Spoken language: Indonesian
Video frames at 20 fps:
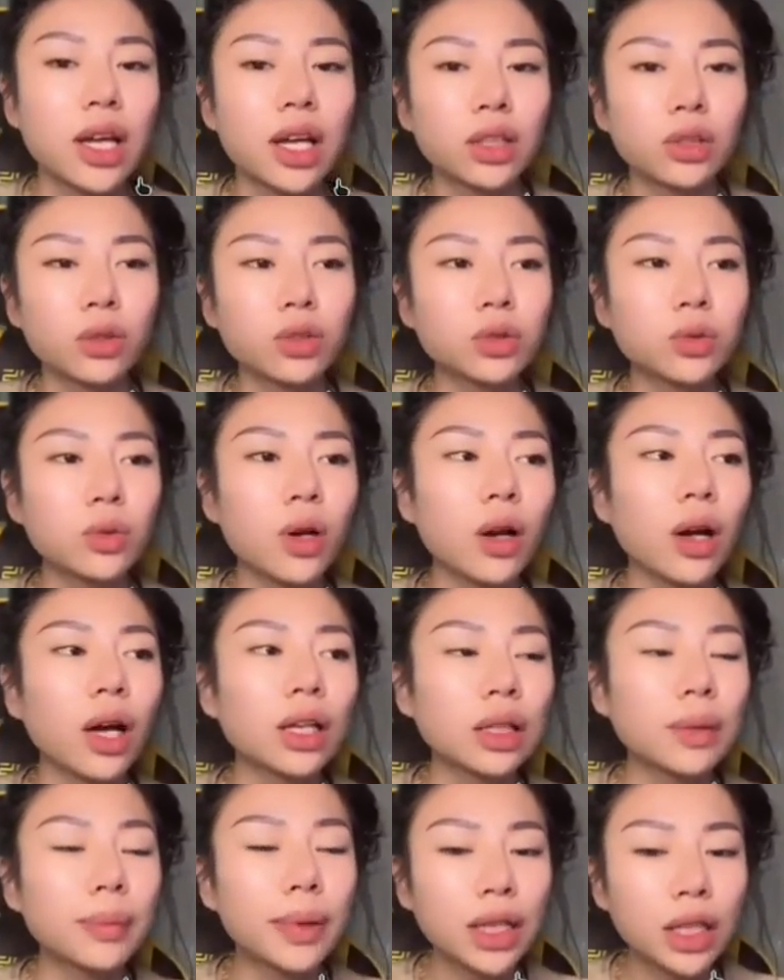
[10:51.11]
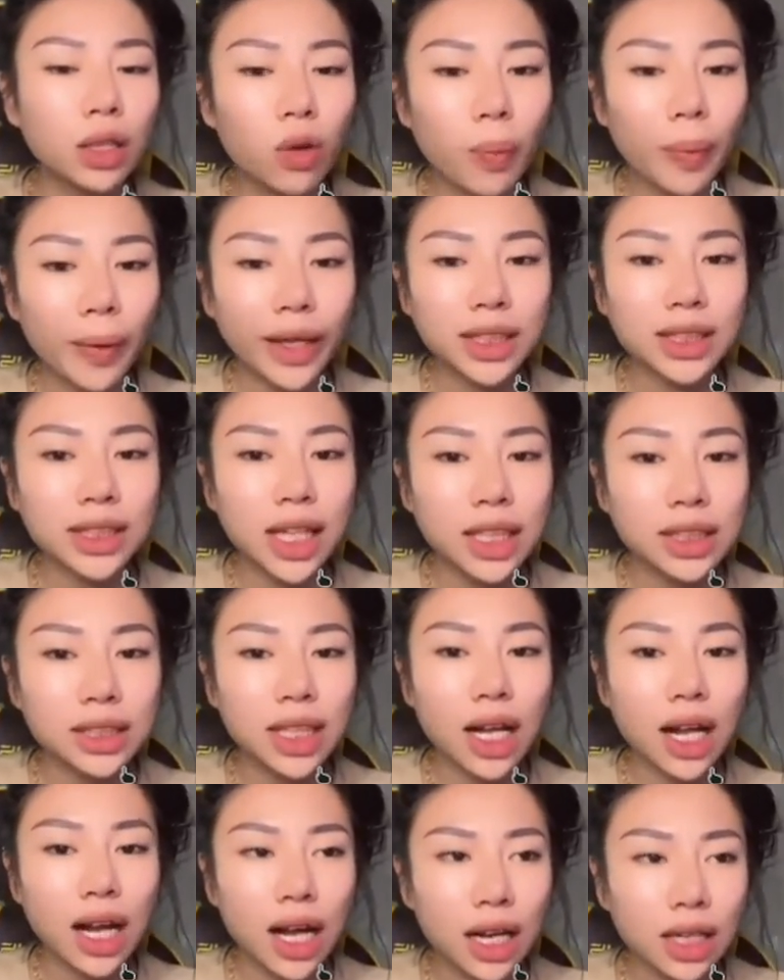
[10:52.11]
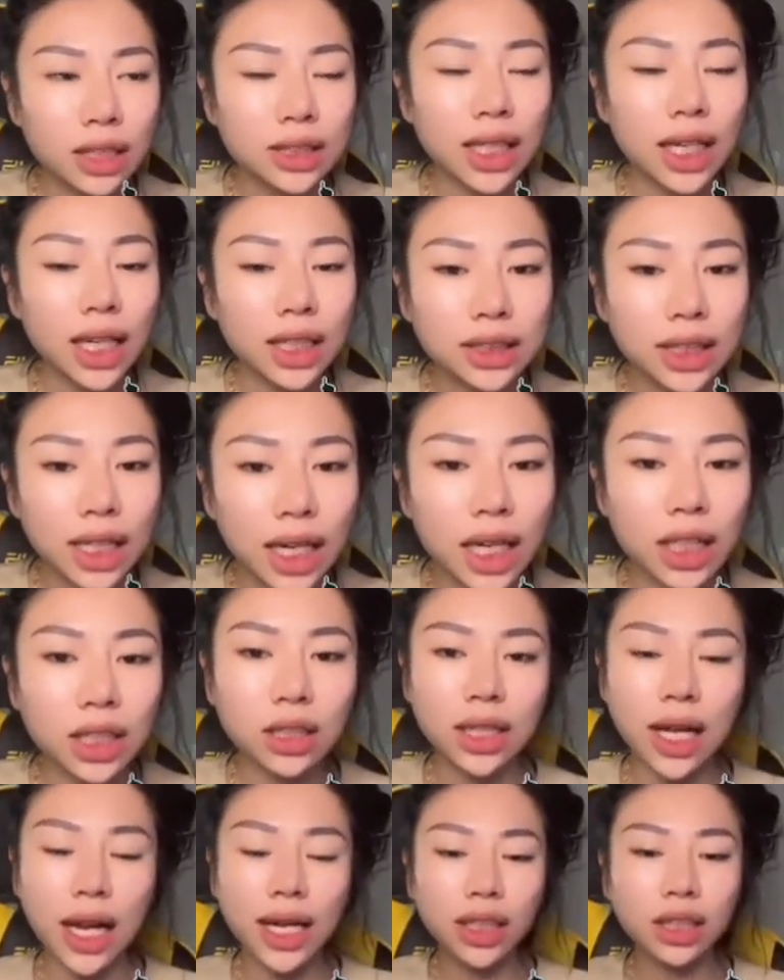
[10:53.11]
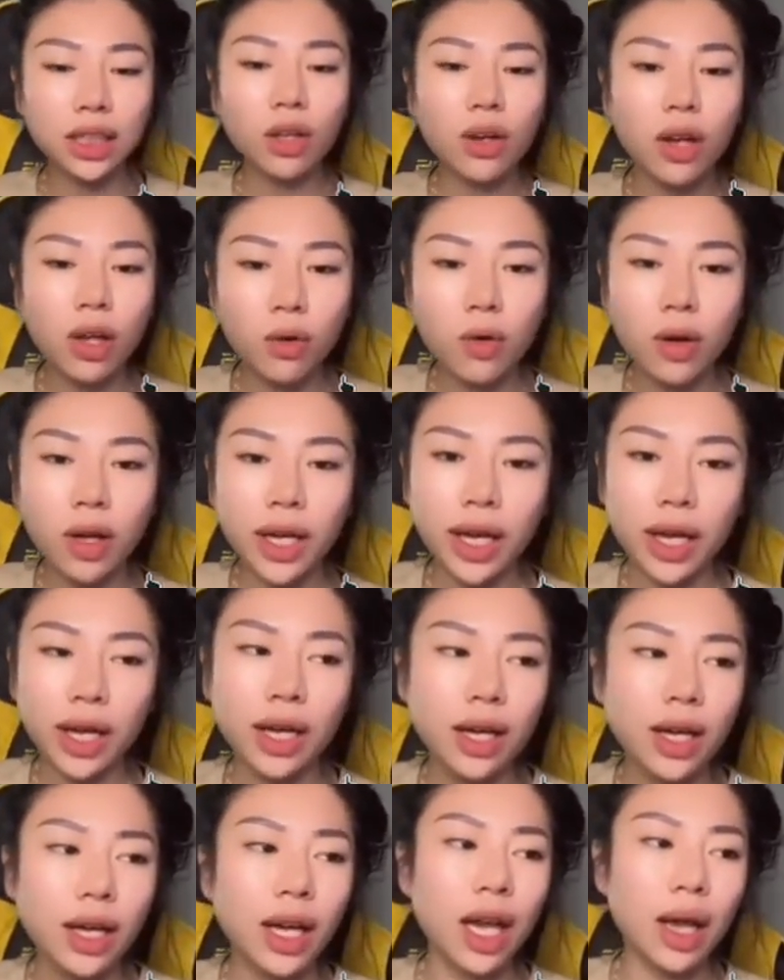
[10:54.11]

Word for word: terus gue kan kembali gue pengen jalan-jalan jalan-jalan kalian tau lah gue kayak